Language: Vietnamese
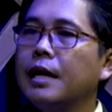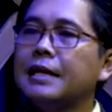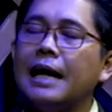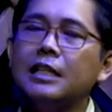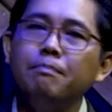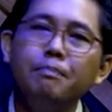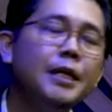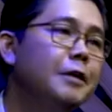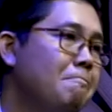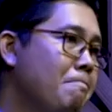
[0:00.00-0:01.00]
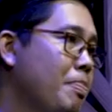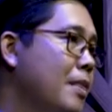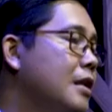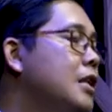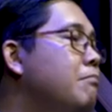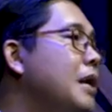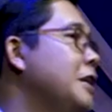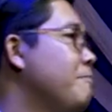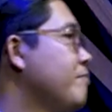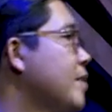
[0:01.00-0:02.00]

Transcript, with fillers: cách ca tipi. Tiếp bảy